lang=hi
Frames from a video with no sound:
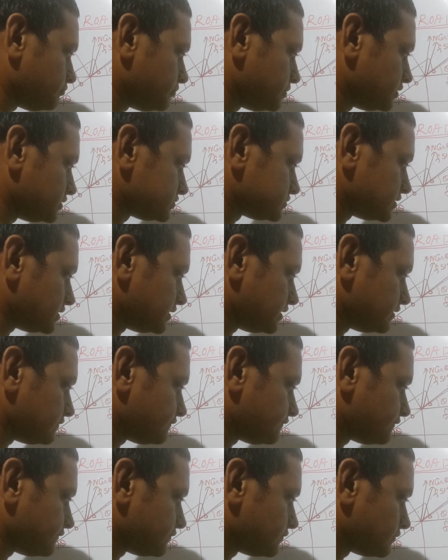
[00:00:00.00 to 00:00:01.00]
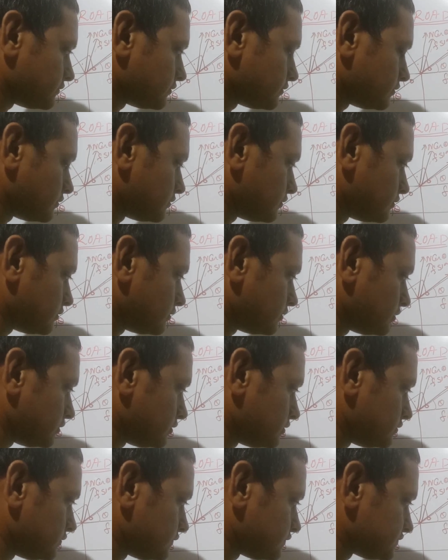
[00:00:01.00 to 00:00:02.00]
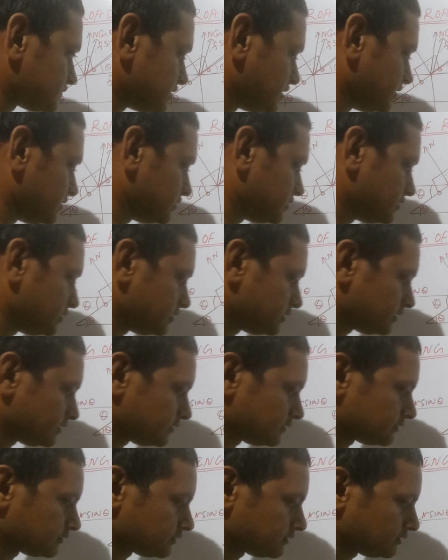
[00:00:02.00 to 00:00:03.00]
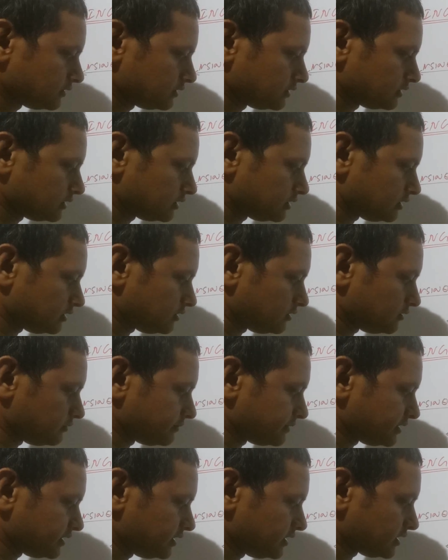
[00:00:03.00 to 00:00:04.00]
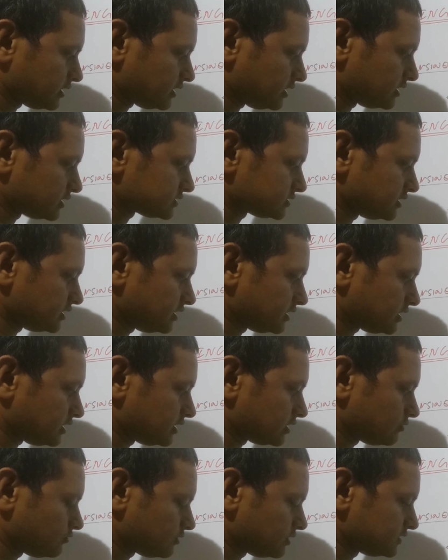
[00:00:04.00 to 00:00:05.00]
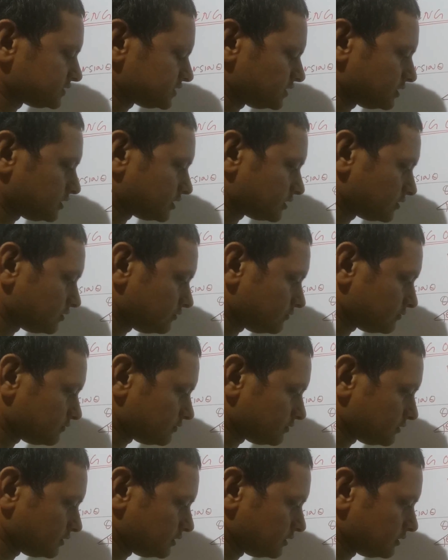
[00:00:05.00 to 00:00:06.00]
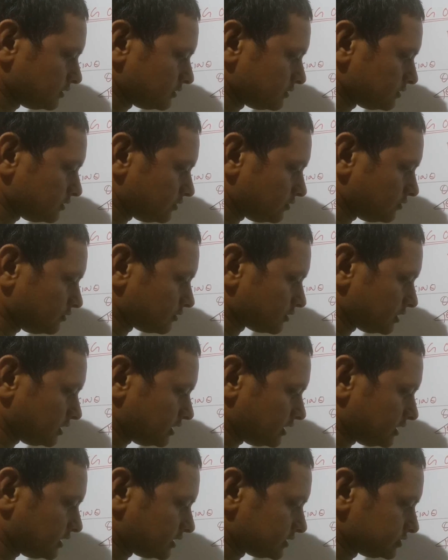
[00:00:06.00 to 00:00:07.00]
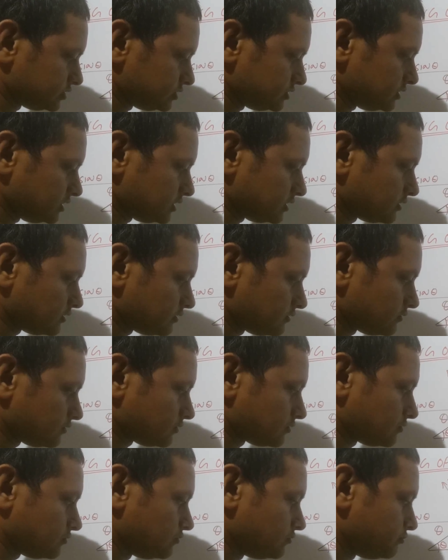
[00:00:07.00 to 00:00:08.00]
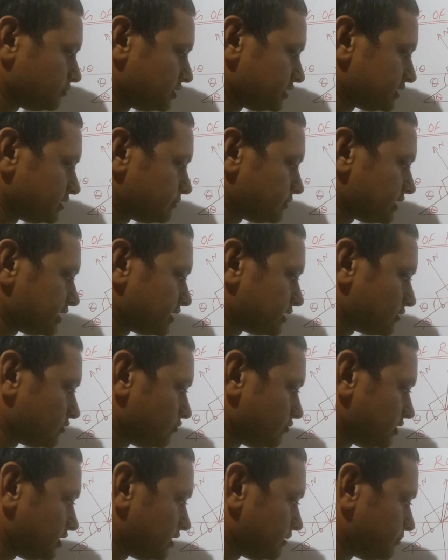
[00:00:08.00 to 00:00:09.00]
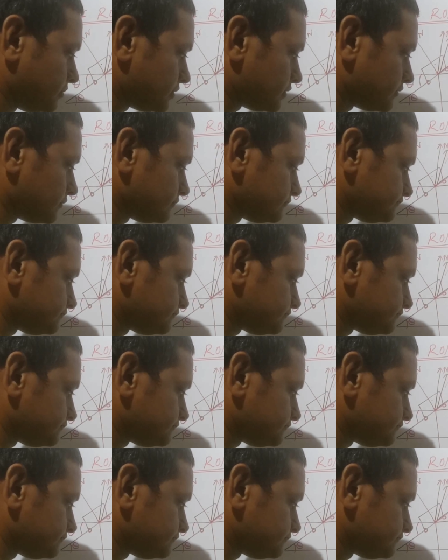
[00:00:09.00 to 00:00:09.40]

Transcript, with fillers: प्लस एफ साइन थीटा अब एक आर से एक आर को कैंसिल कर दो और आर जी को मल्टीप्लाई कर दो यहाँ पर